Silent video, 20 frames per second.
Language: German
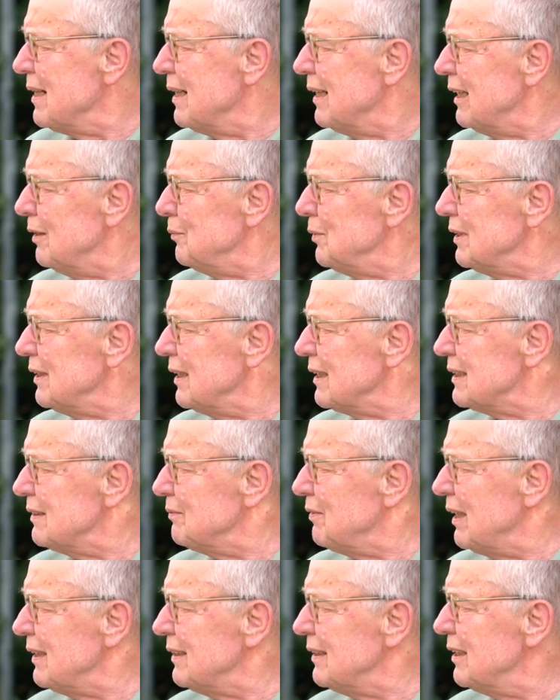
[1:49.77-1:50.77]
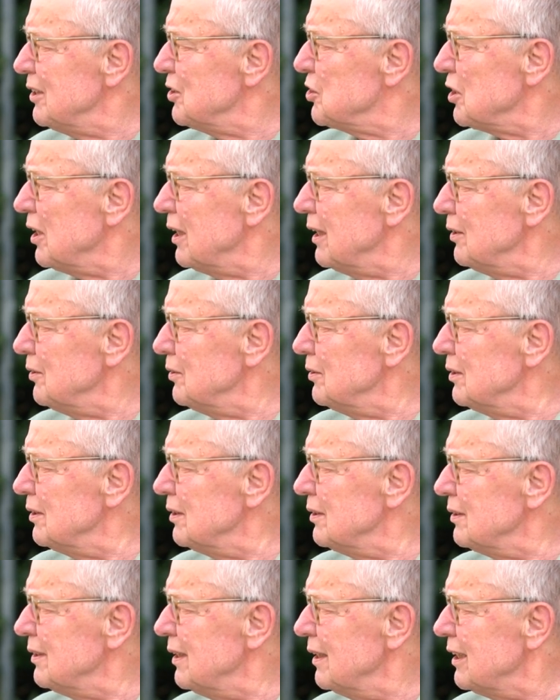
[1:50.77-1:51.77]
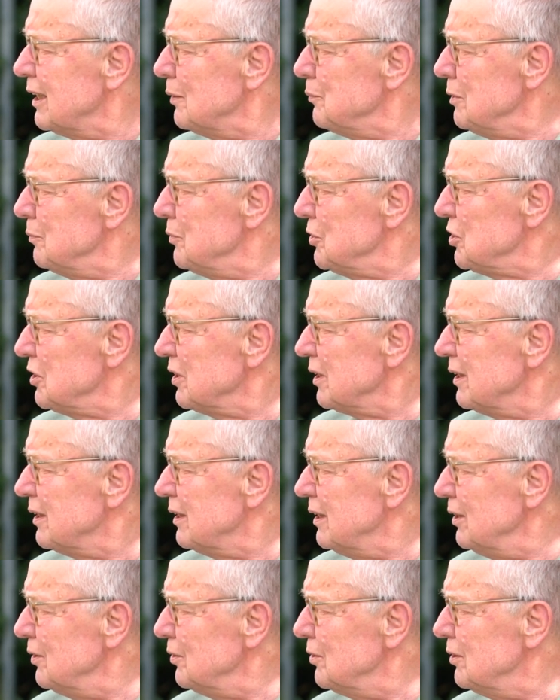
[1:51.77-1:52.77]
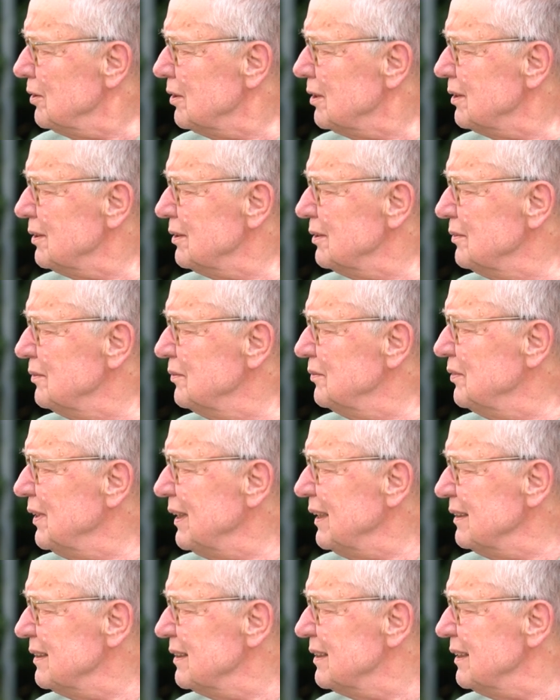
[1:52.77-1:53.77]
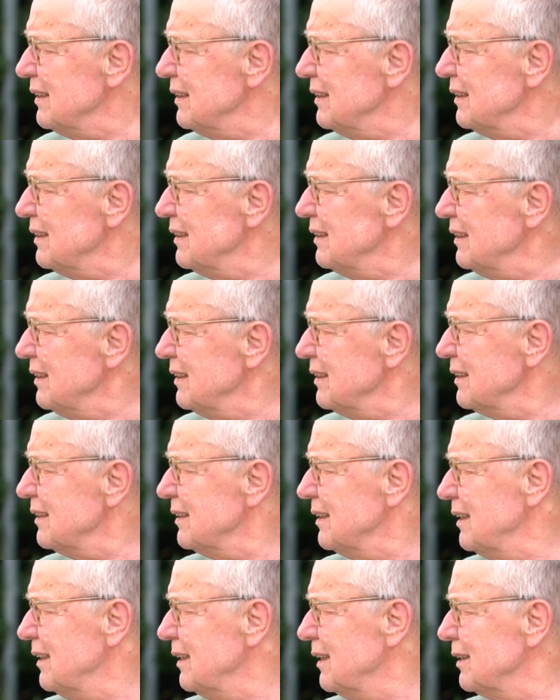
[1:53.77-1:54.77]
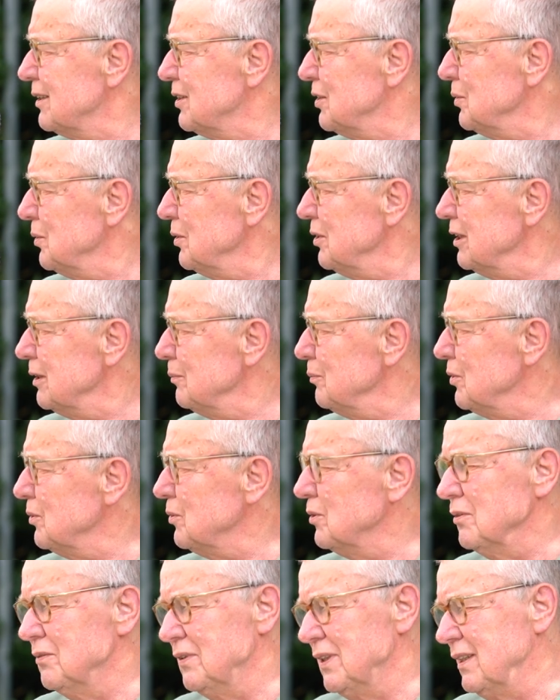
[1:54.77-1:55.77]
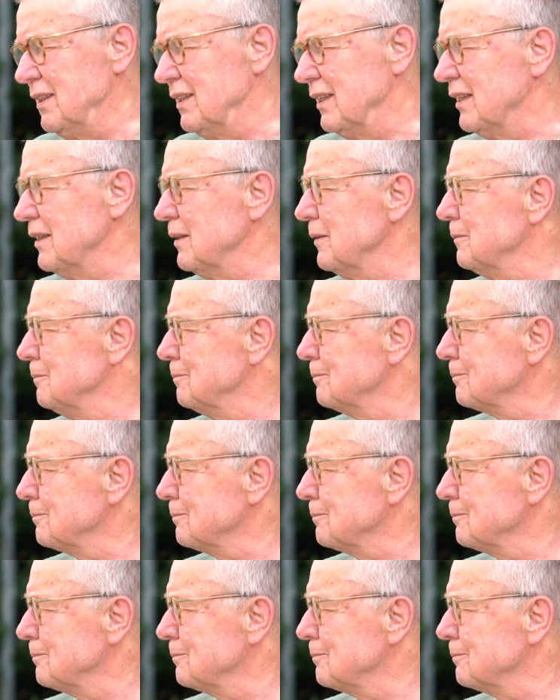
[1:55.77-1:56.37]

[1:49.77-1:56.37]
Aber das war eine Entscheidung der namibischen Regierung, wen sie in ihre Delegation nimmt und wen nicht.